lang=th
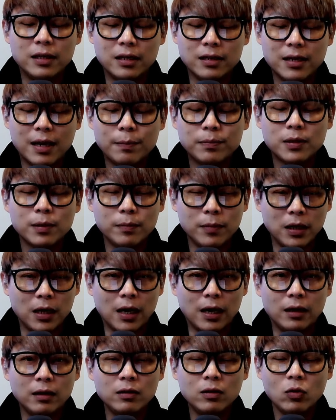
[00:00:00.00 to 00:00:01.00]
สินทรัพย์เส
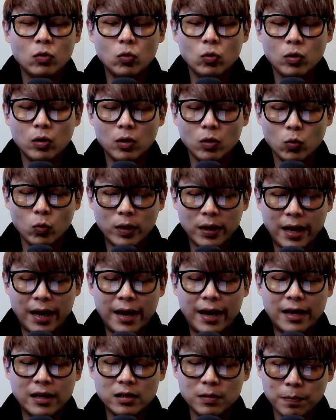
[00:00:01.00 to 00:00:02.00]
มือน
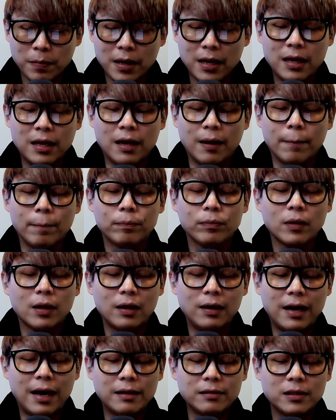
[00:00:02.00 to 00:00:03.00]
VASP
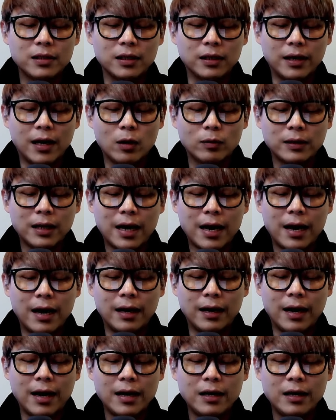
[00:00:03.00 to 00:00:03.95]
และเสนอแนวทาง